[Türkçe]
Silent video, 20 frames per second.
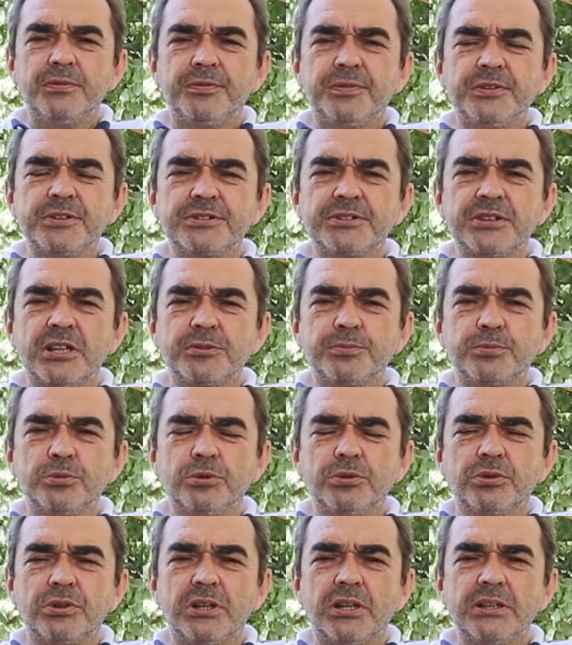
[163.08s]
fırsat
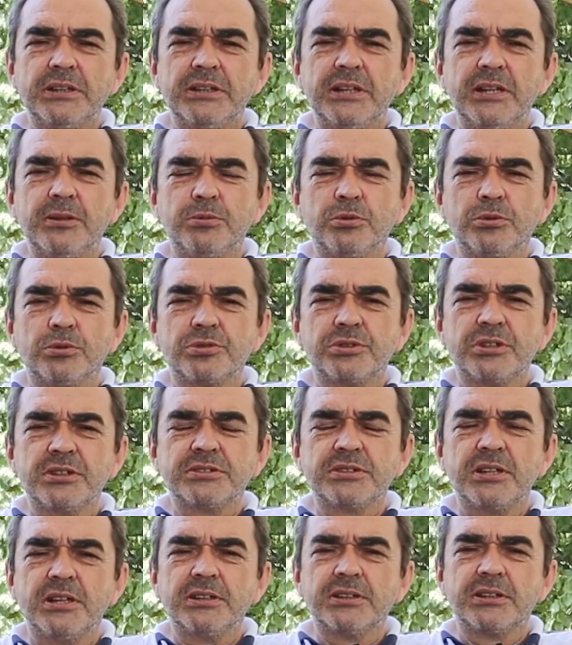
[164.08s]
bulduğun ne
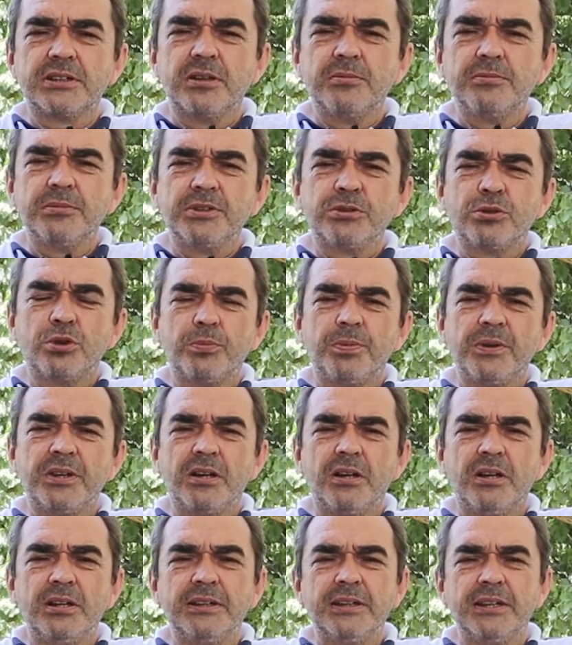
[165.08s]
bulursa saldıran bir
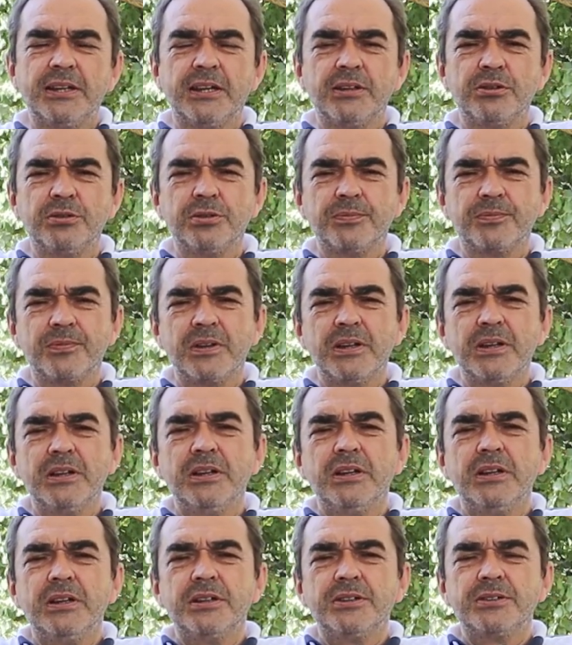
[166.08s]
köpek haline geliyor.
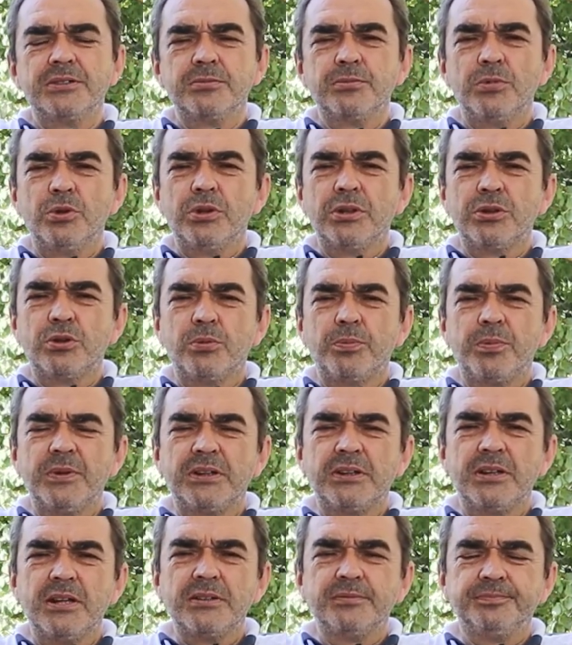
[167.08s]
Şimdi böyle
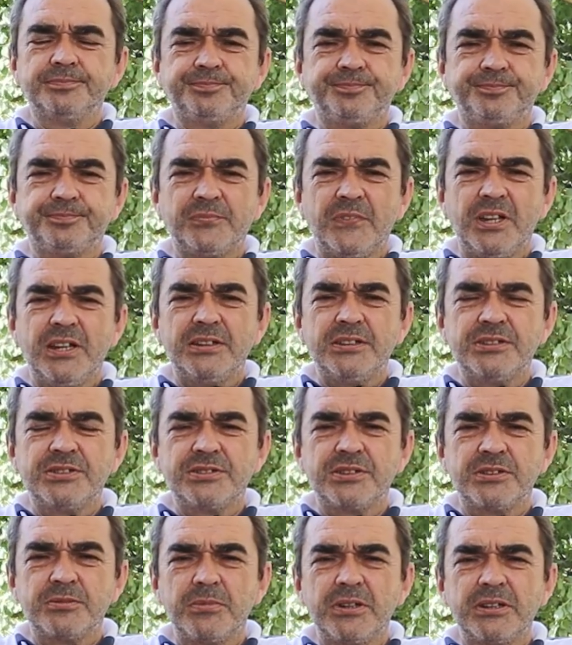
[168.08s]
köpekler
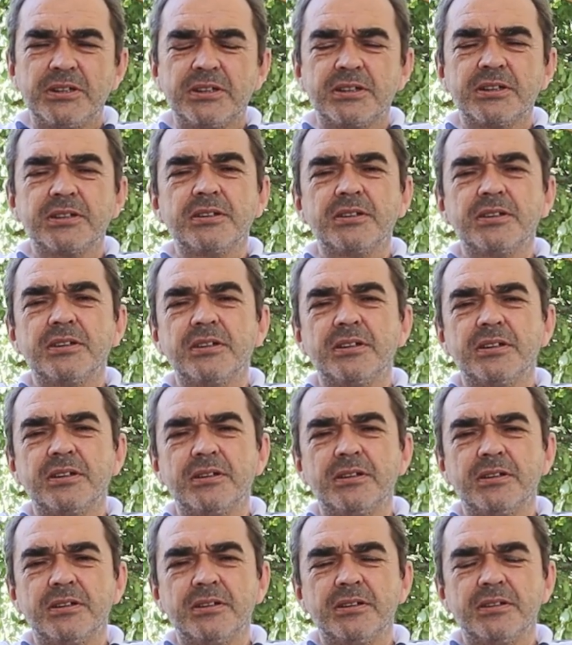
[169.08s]
yetiştirmek
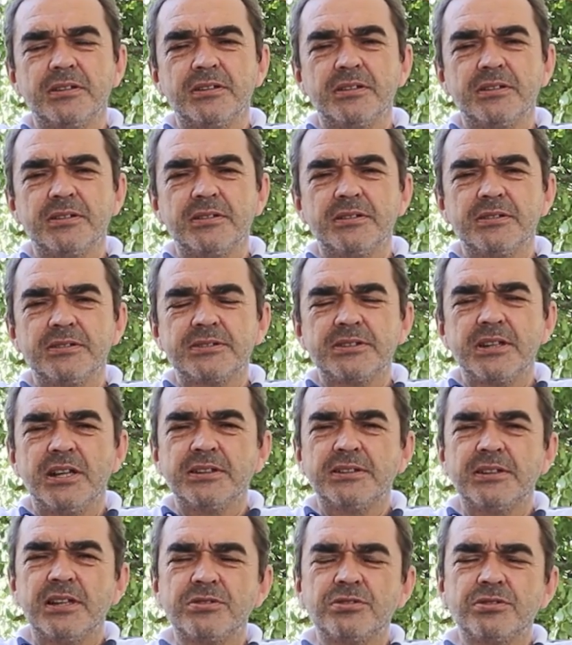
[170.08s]
ee,
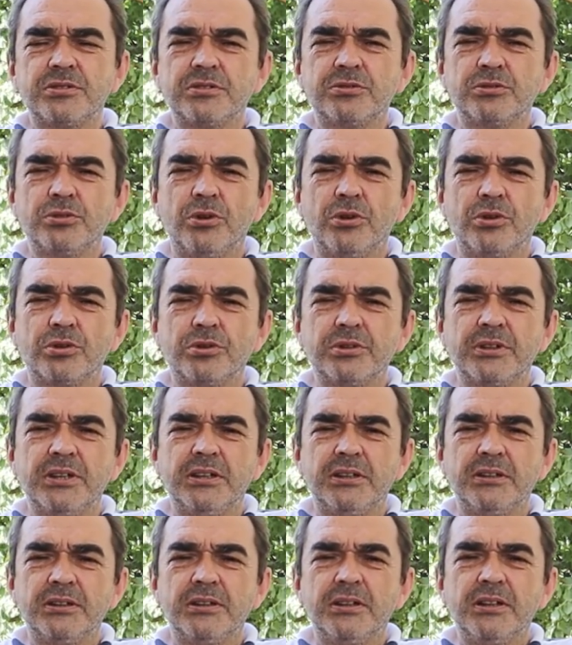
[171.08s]
zaten doğru
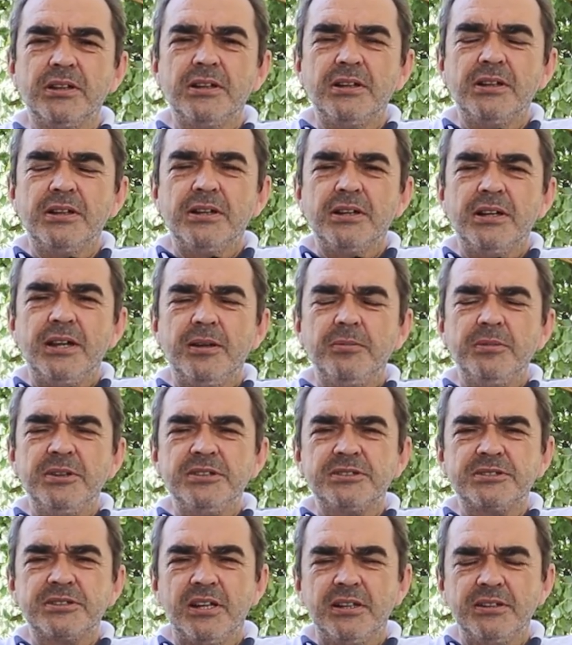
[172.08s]
değil. Hem
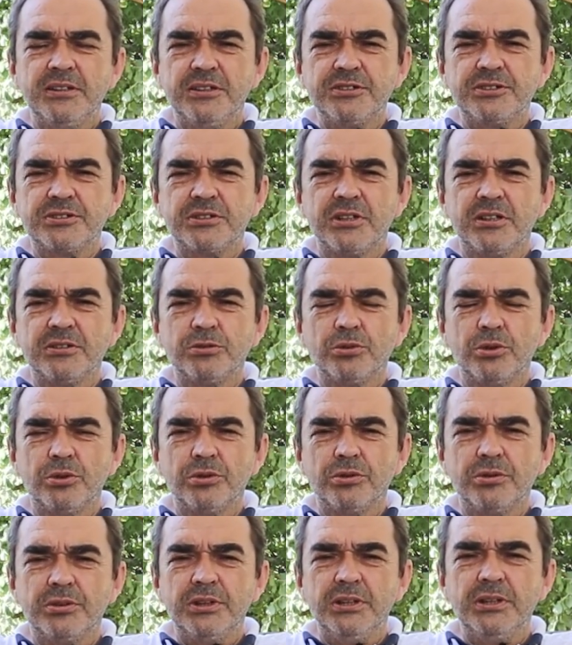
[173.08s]
insani açıdan
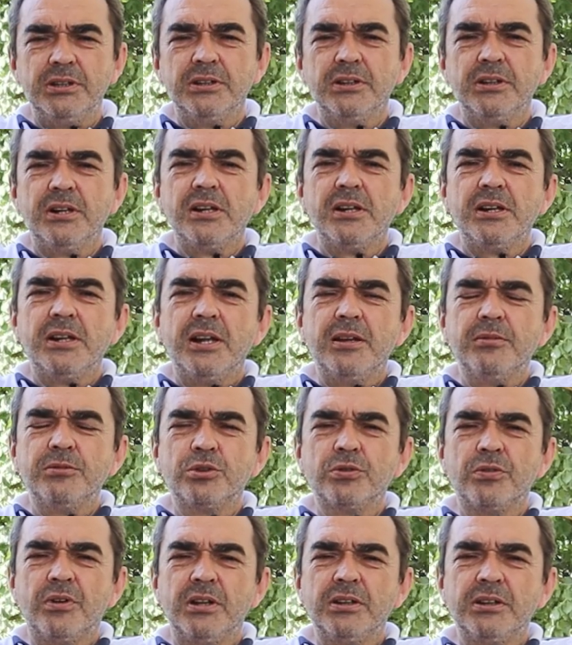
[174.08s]
doğru değil,
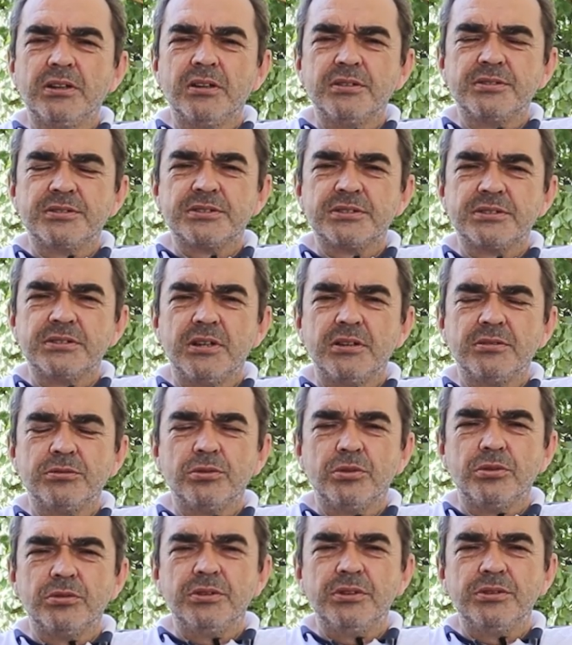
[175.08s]
hem güvenlik
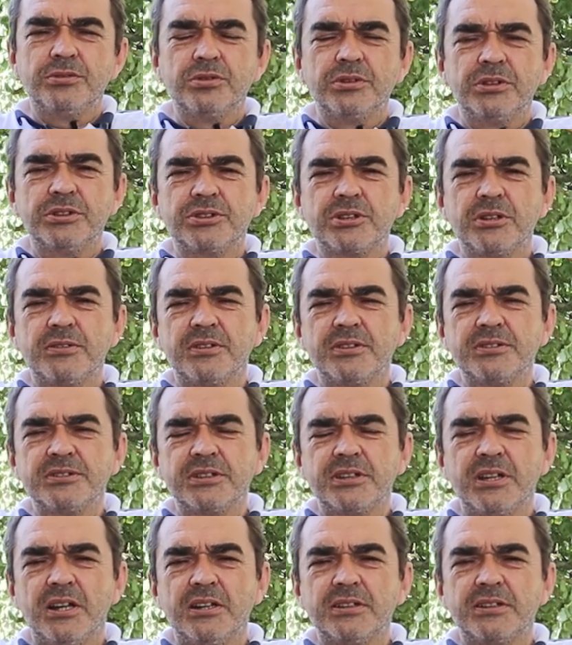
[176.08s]
açısından doğru değil. Çünkü
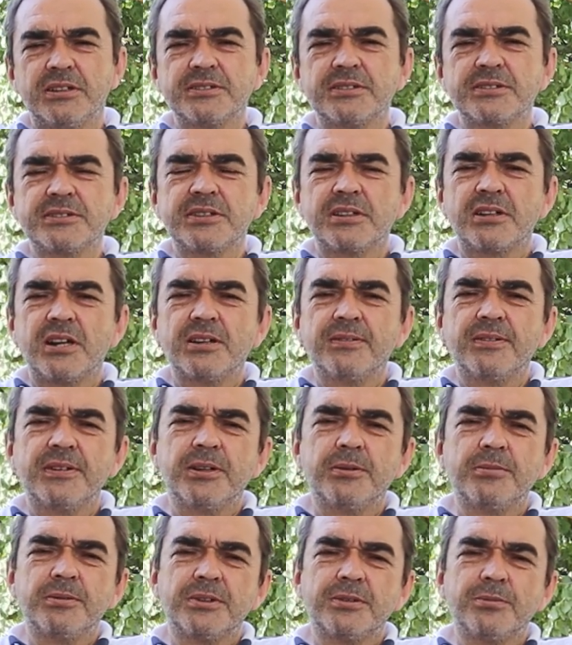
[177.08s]
çevrenizdeki herkese zarar
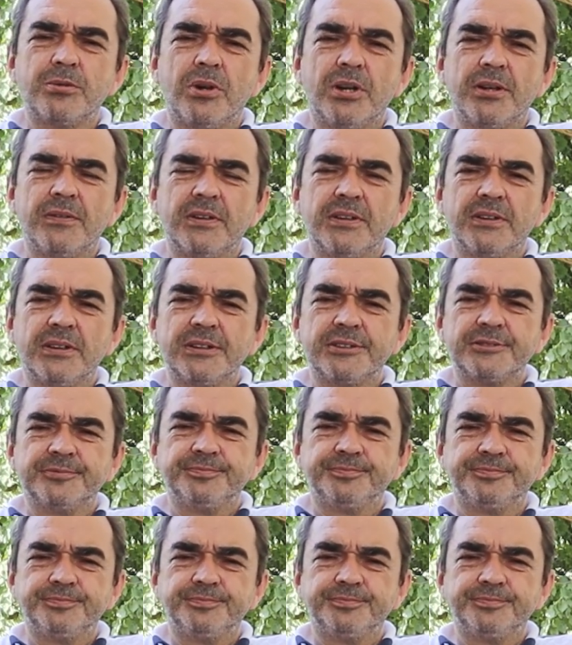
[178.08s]
verebilir bu hayvanlar.